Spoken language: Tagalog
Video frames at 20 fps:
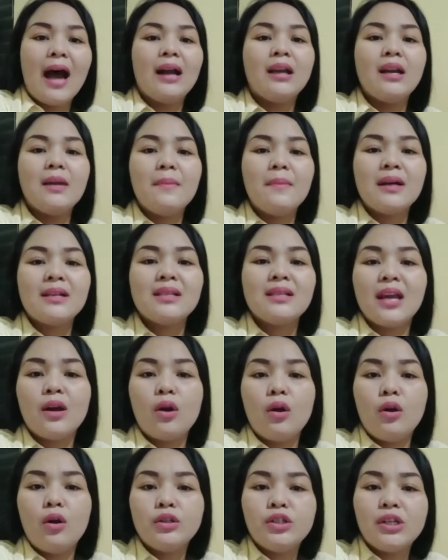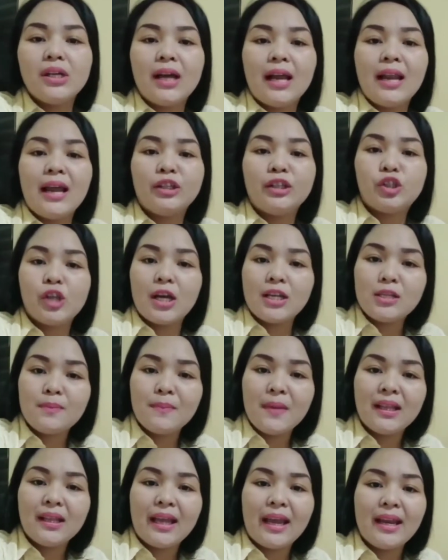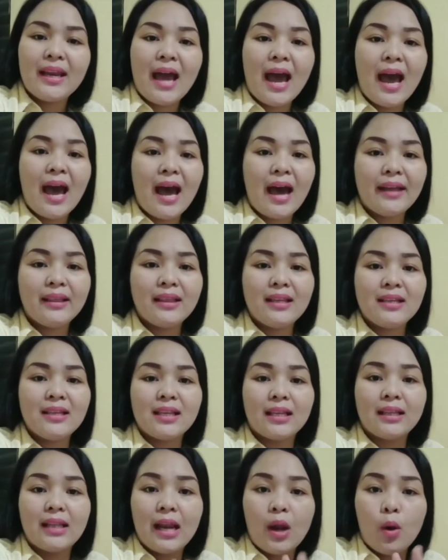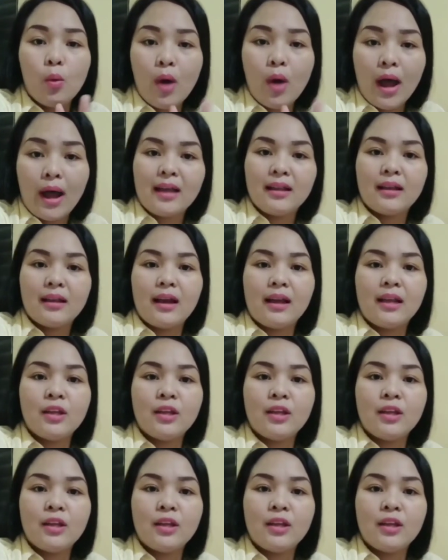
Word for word: Ang limang psychological adjustment ay nahati sa dalawa.